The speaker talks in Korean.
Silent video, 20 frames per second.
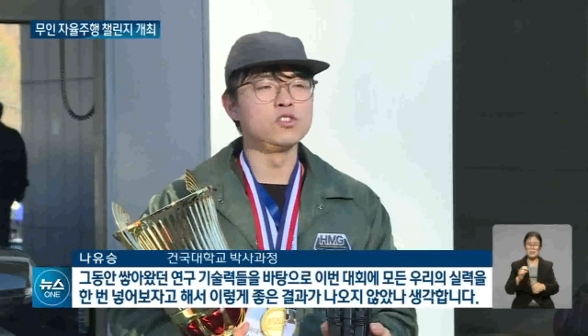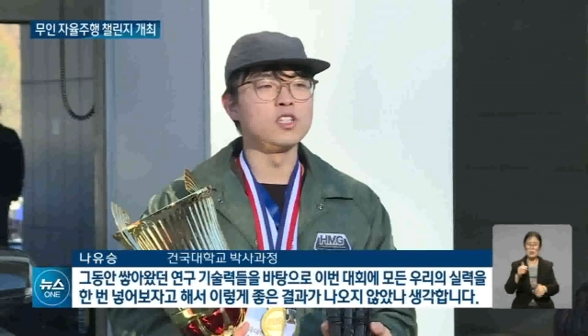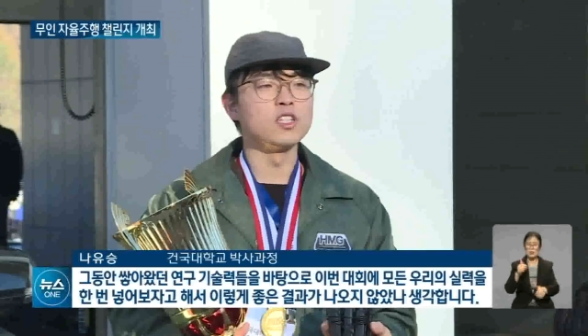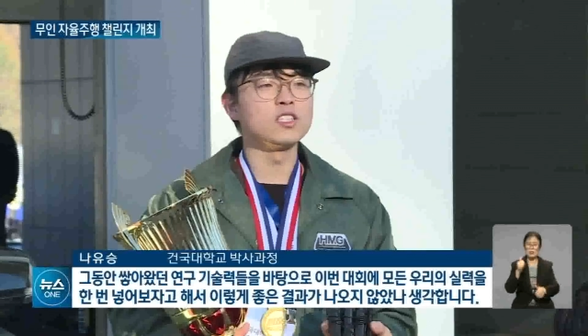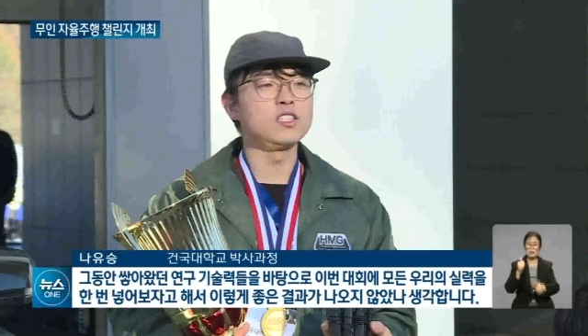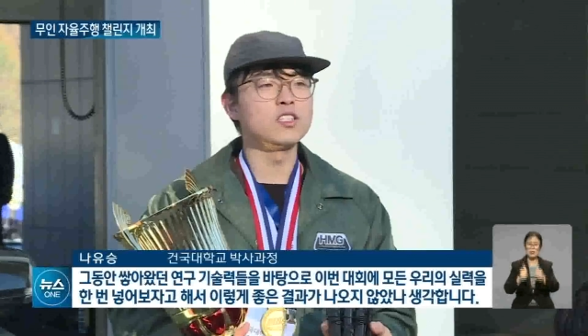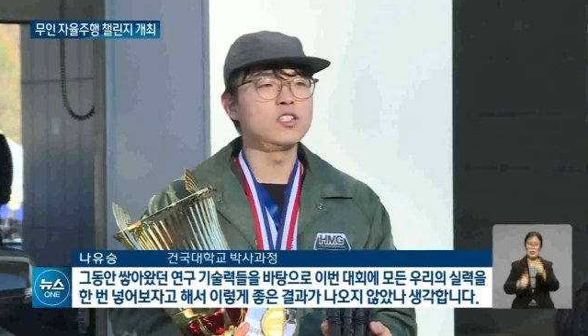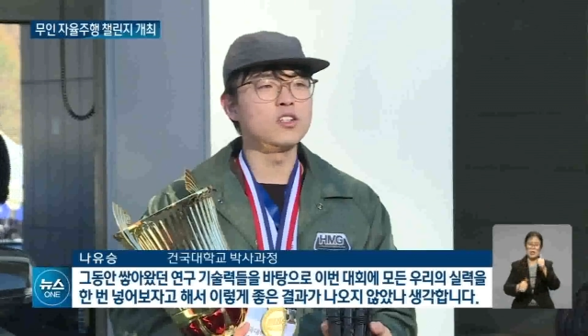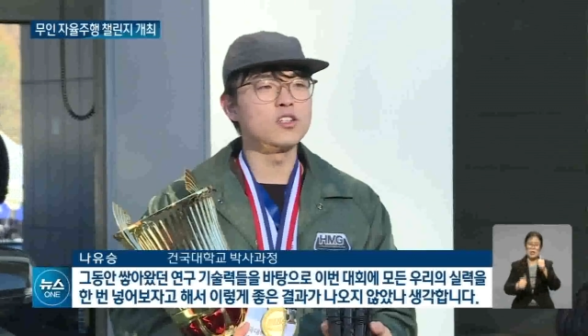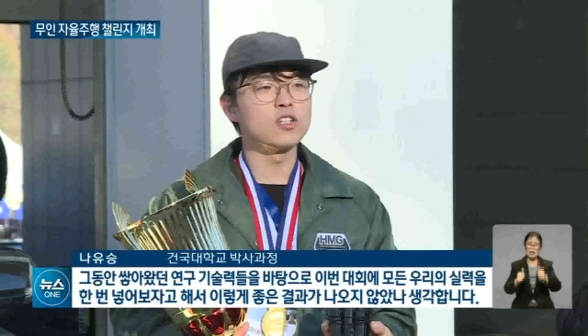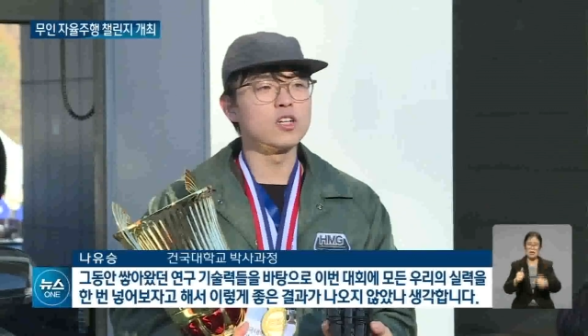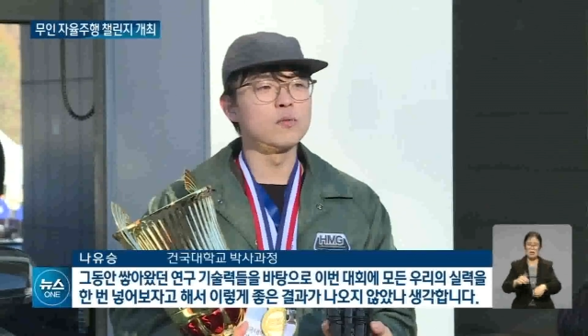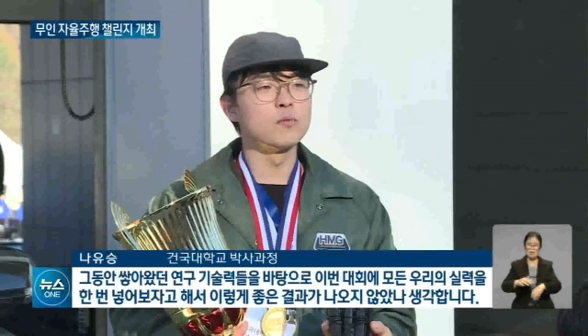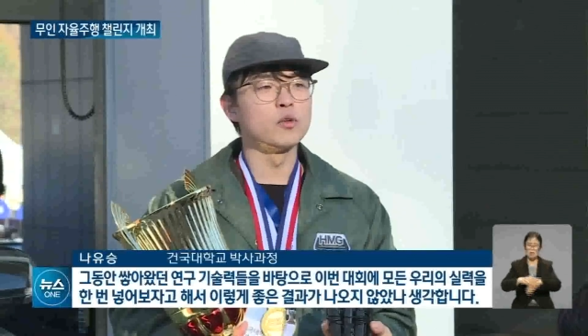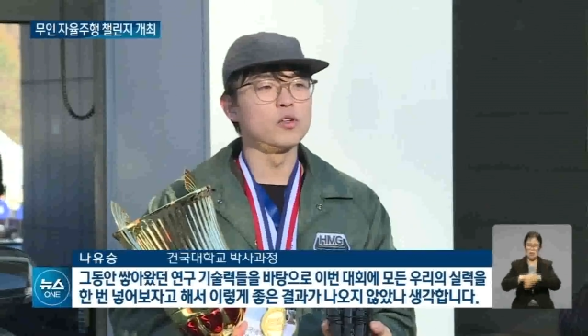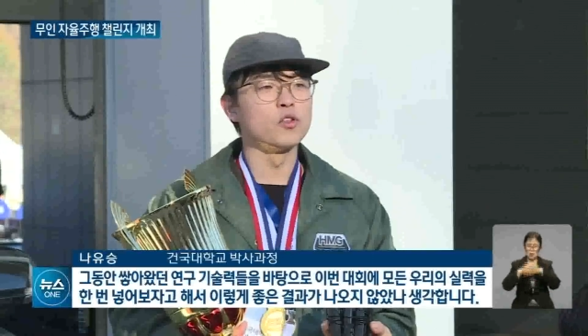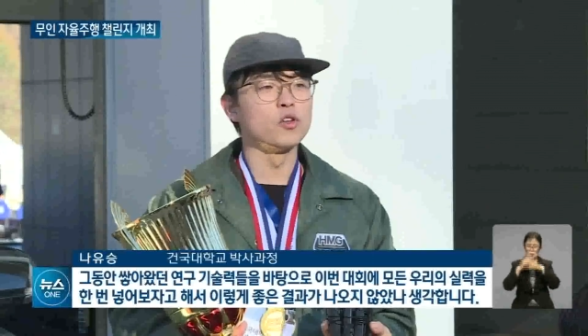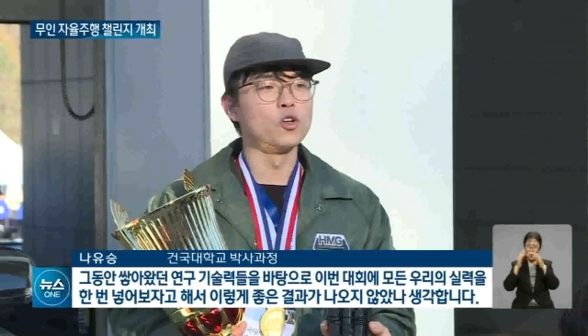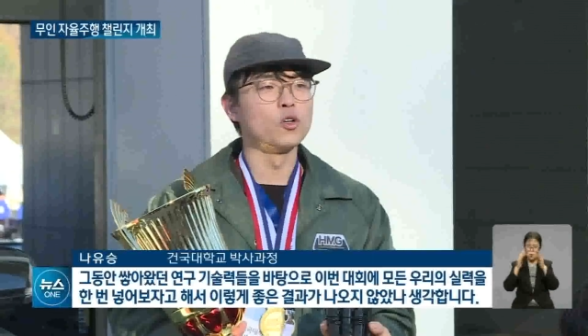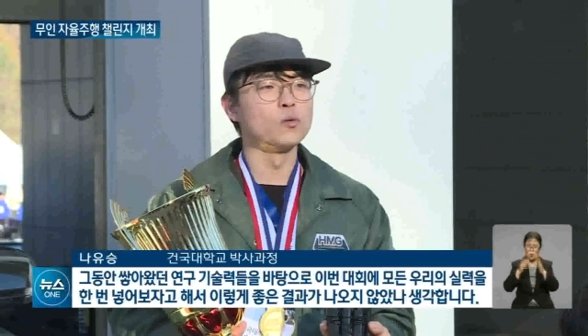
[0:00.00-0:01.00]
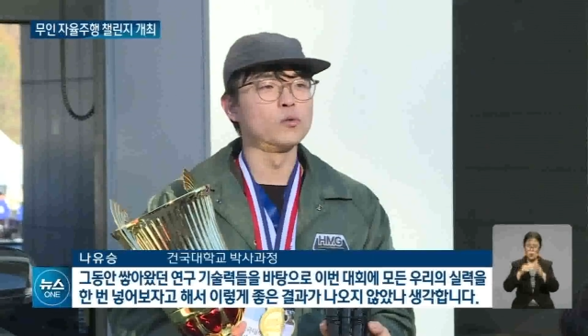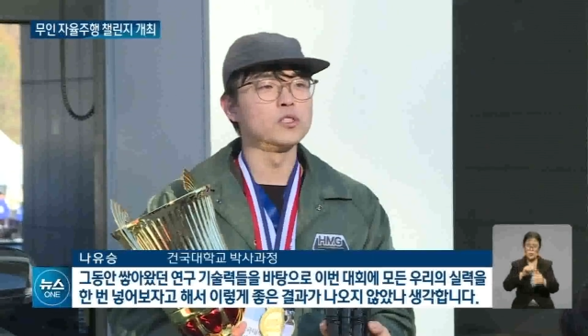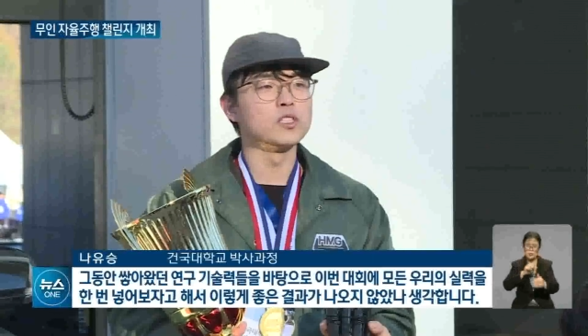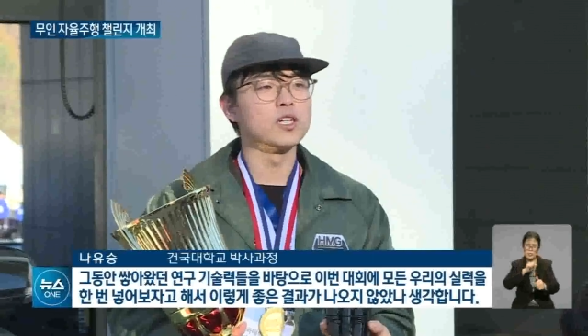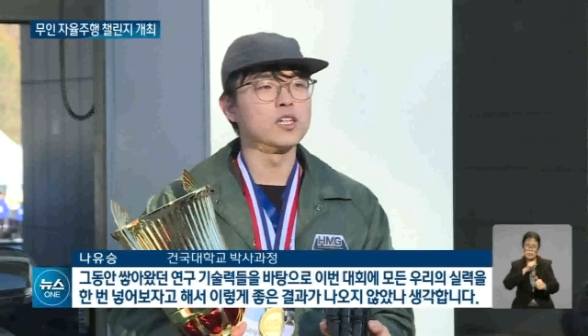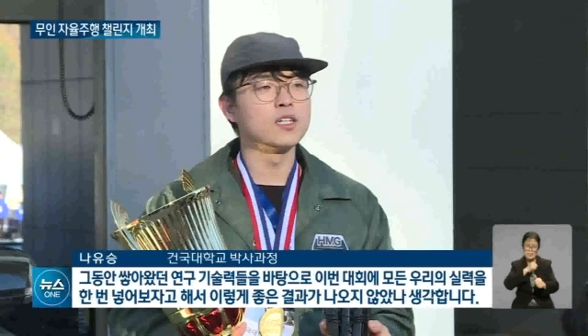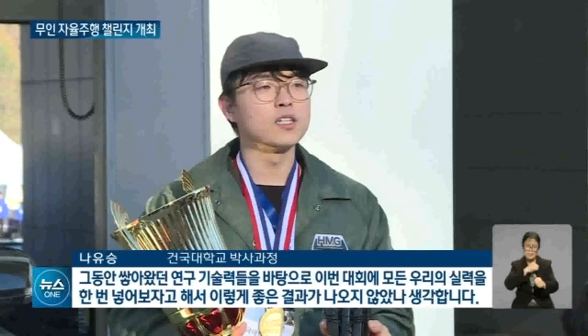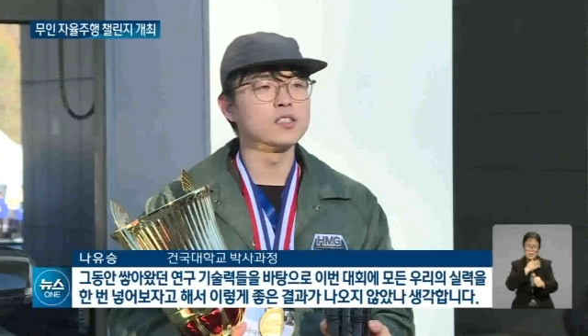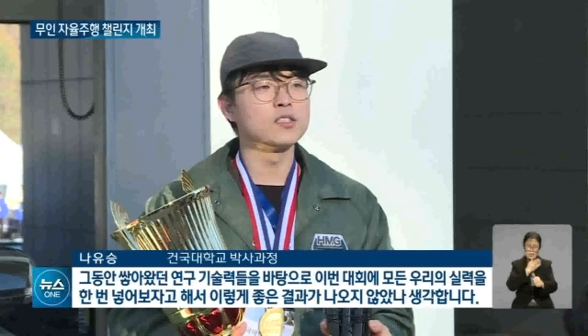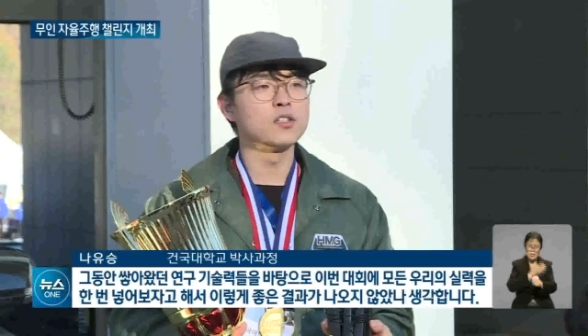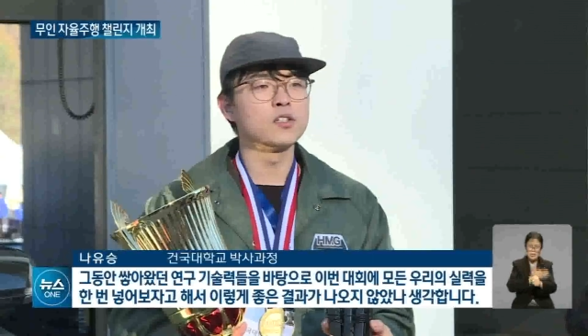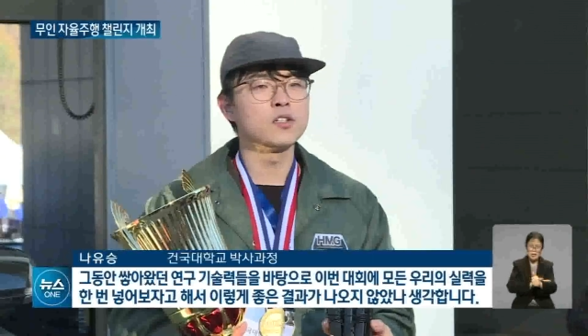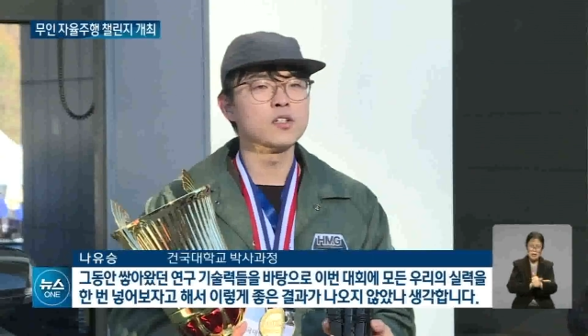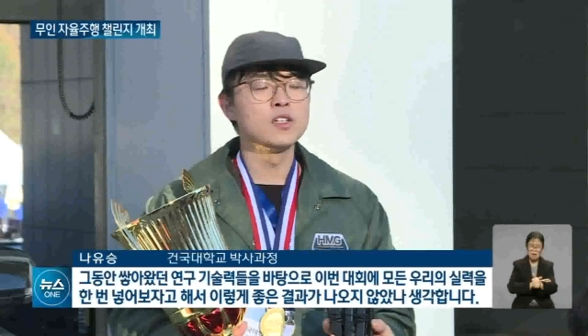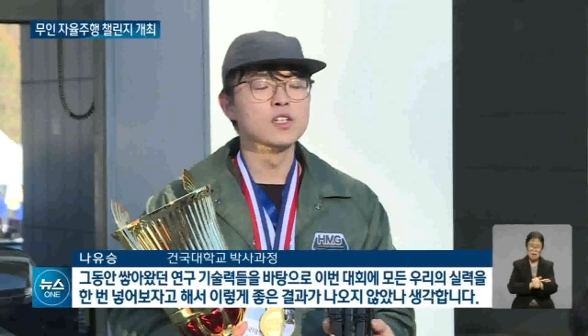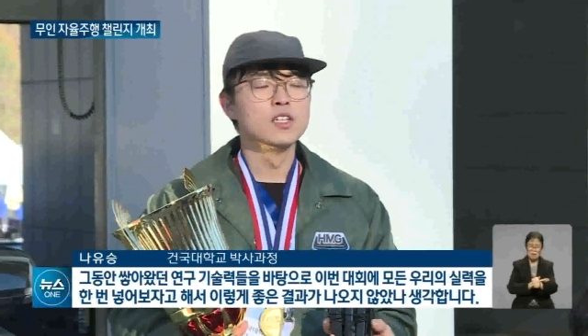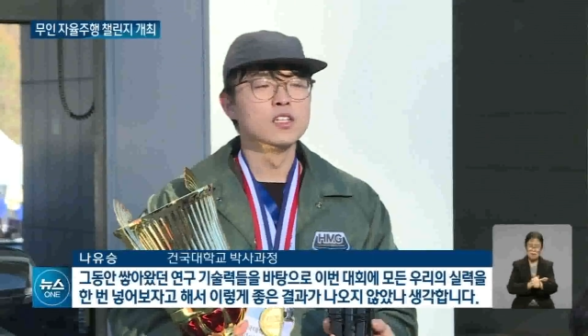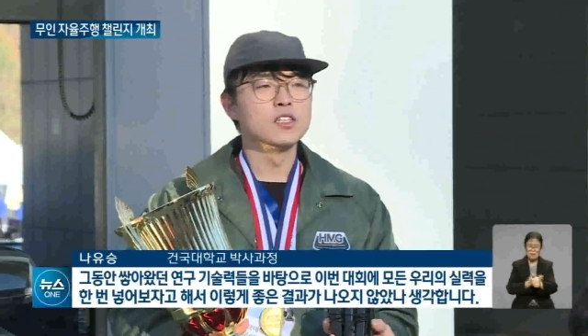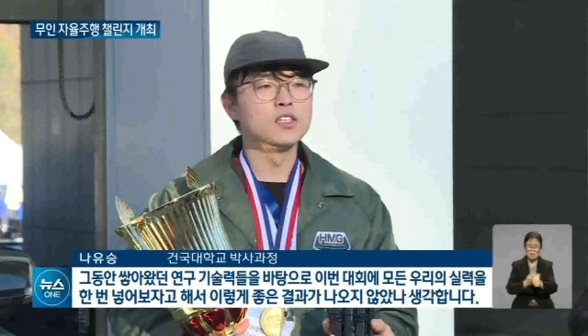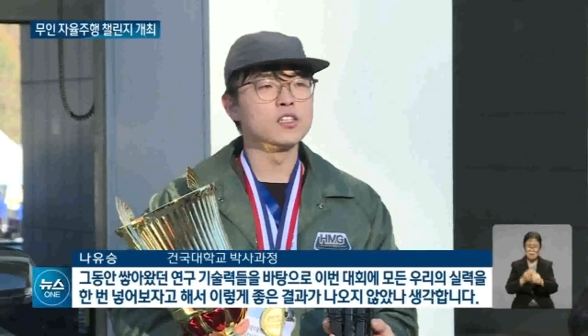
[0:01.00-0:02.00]
우리의 실력을 한번 넣어보자
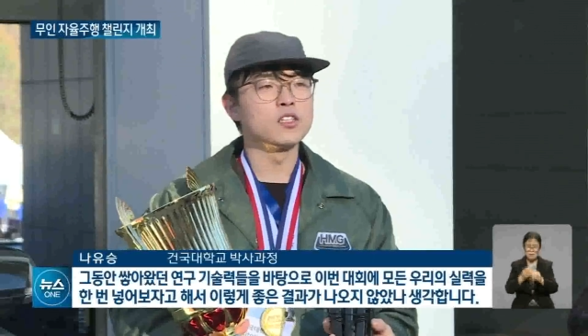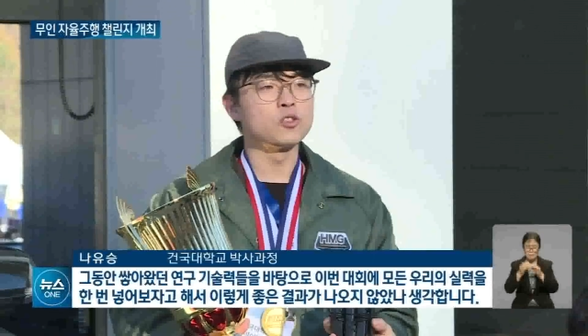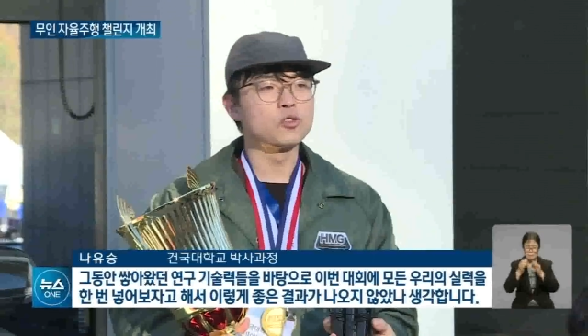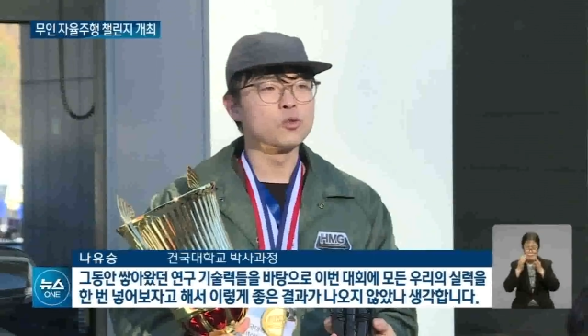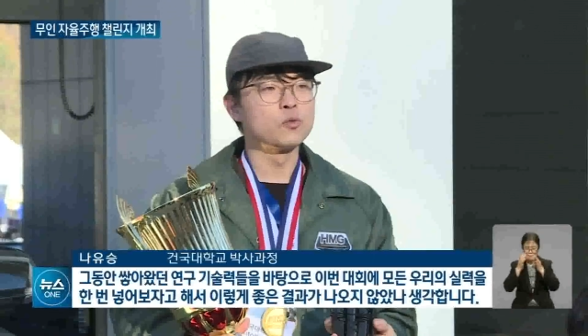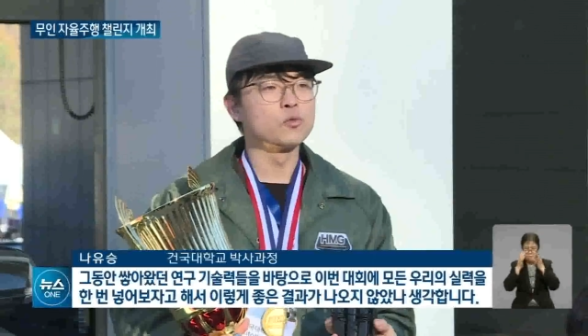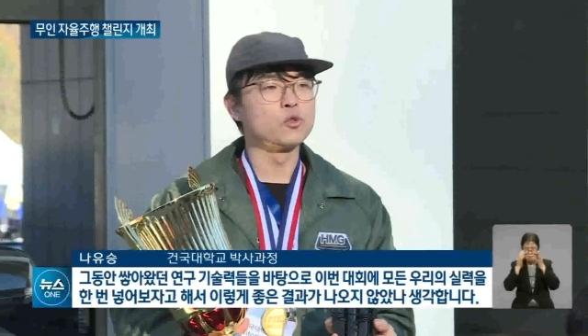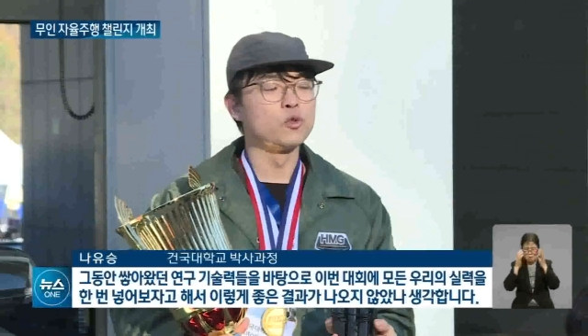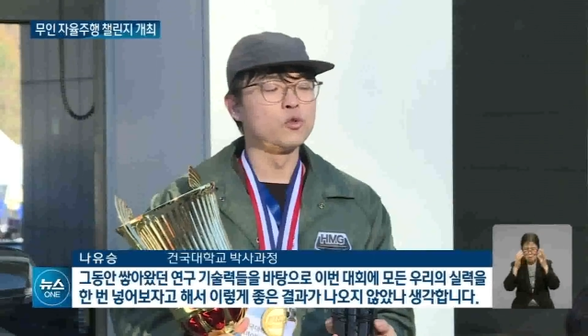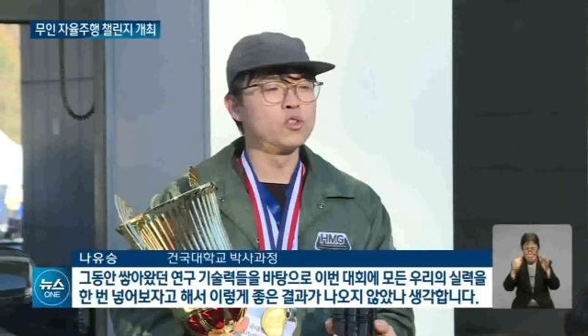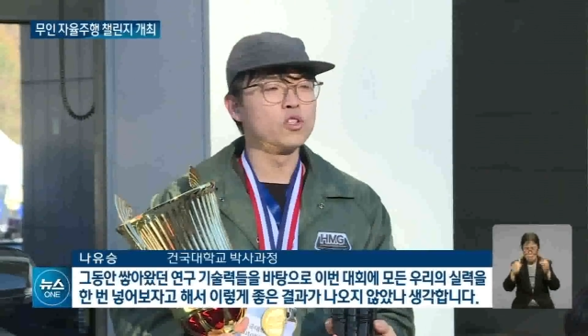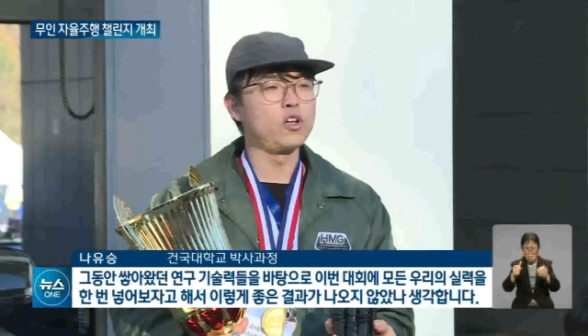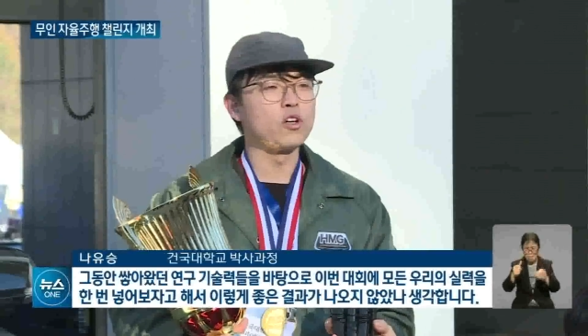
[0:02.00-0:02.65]
해서 이렇게 좀 좋은